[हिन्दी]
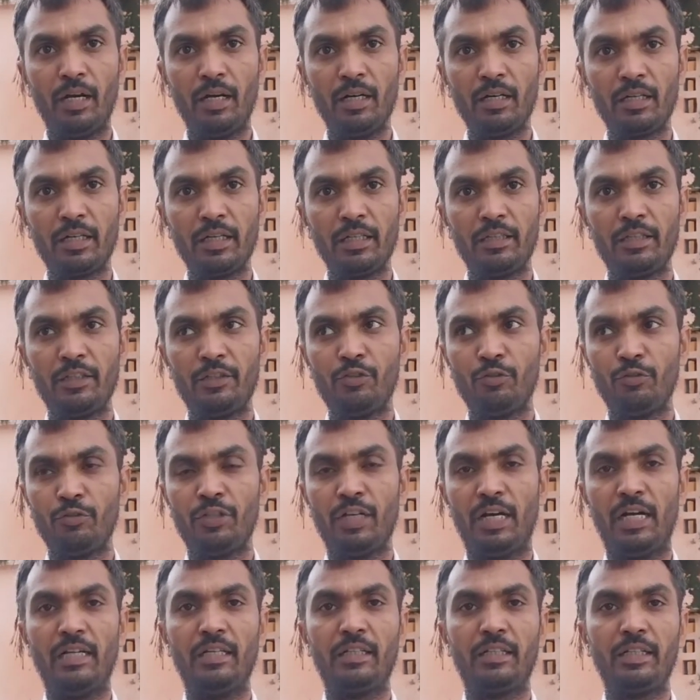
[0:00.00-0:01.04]
अंकित जो
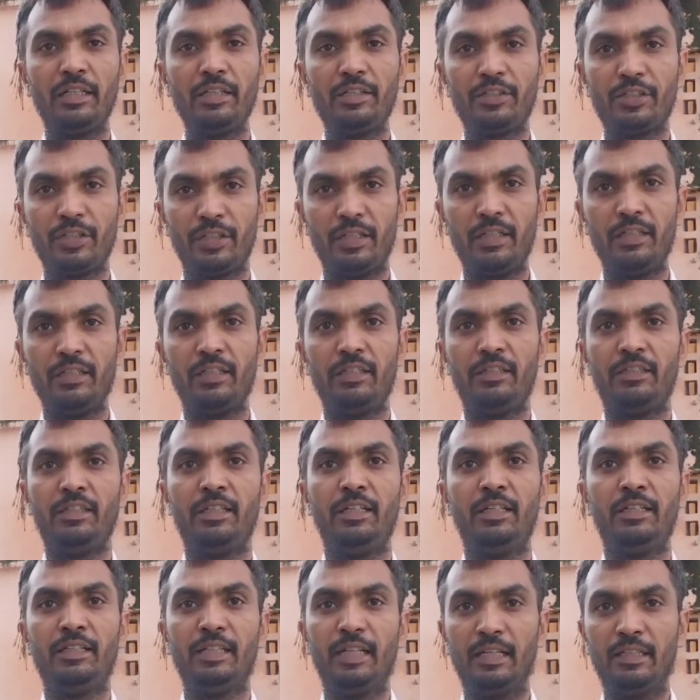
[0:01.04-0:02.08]
जानकी चरण
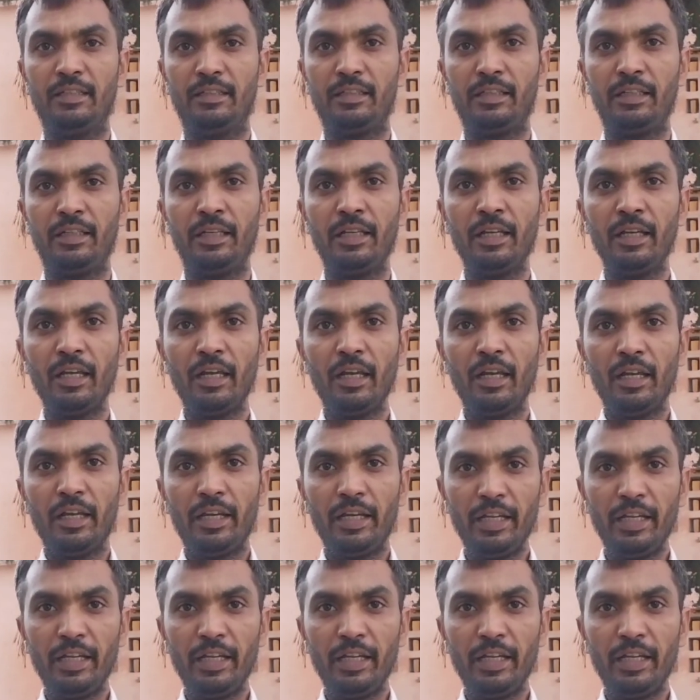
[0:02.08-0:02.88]
जल जात की